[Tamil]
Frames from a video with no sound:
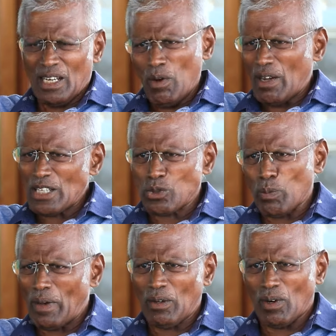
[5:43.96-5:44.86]
என்னமோ காசு
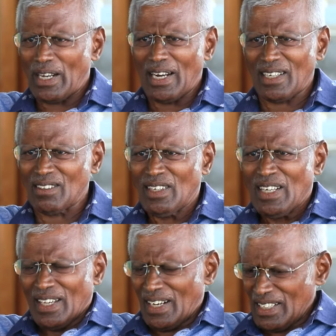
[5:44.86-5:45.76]
கொடுப்பாங்க உங்களுக்கு எல்லாருக்கும்
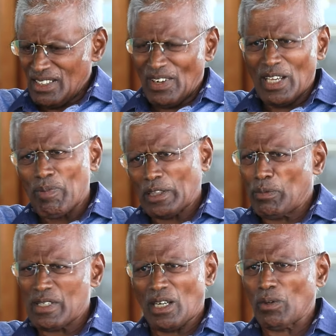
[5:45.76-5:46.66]
எனக்கு இது வரைக்கும்
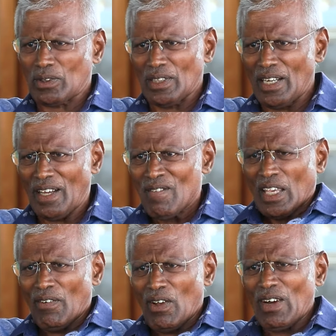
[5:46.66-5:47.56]
பத்து பைசா கொடுத்ததில்ல
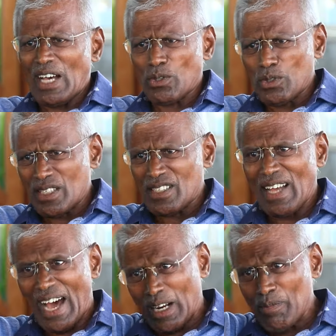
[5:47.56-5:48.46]
இவ்வளோக்கும்
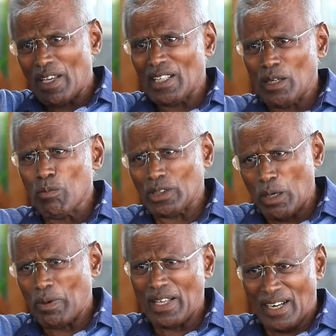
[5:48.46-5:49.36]
அசோசியேஷன் ஆரம்பிக்கிறதுக்கு
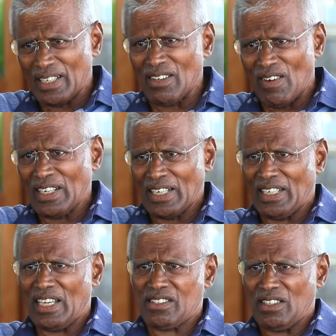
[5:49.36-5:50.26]
முதல் பணம் எங்கிட்ட தான் வாங்கினார்
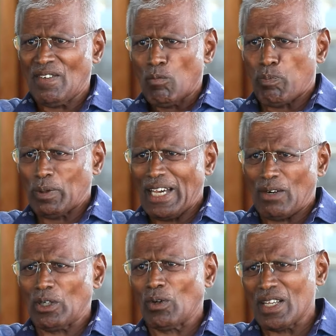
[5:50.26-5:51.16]
கேஆர்ஜி ரூபா
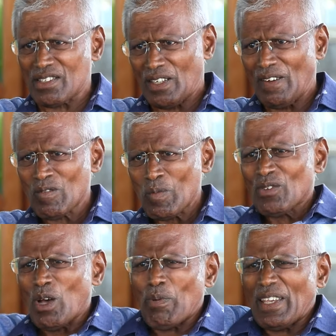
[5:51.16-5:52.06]
டொனேஷன்
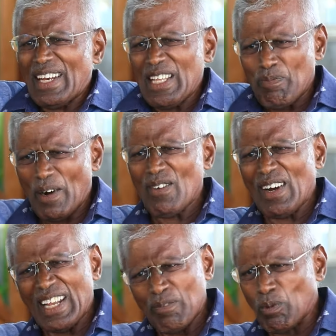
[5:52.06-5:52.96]
ஸோ அப்போ என்ன
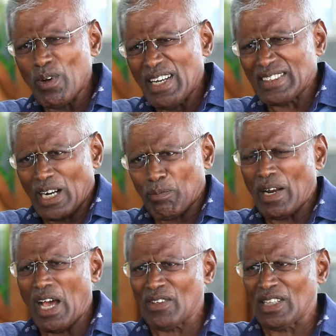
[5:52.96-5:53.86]
பண்ணுவாங்க எனக்கு புரியல சார்
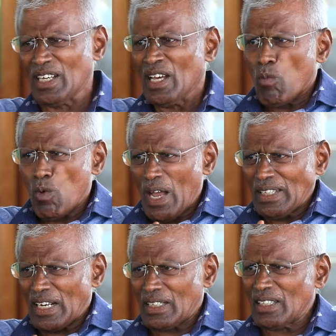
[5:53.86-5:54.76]
அப்போ நான் வந்து
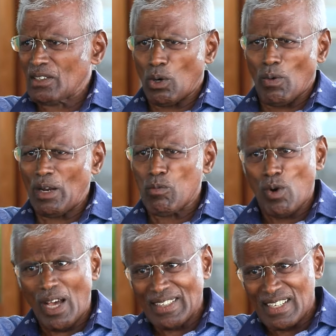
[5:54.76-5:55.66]
மூணாந்தர அதை சொல்லுவாங்க
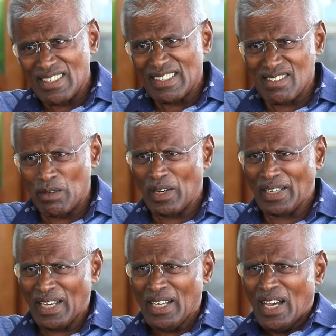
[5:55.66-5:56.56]
மூணாந்தர சிட்டிசன்
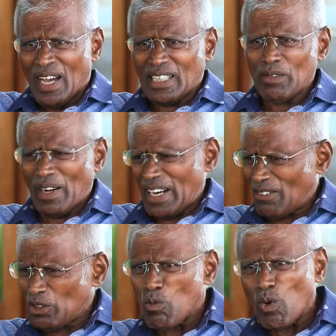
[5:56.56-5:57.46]
வாங்கல அந்த மாதிரி
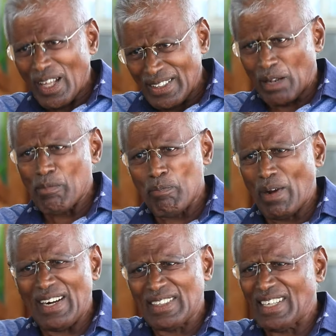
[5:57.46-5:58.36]
நான் வந்து மூணாந்தர
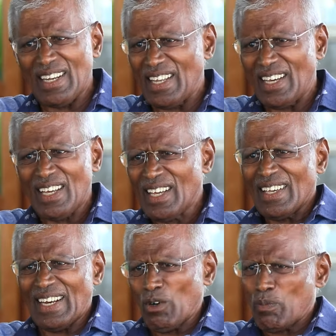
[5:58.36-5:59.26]
மெம்பராக எனக்கு தெரியல
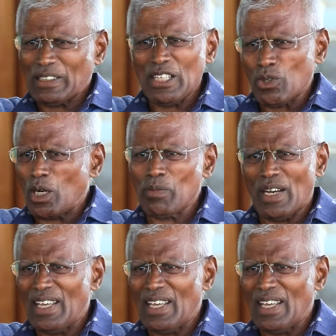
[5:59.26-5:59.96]
எனக்கு ஒரு பதில் சொல்லணுமா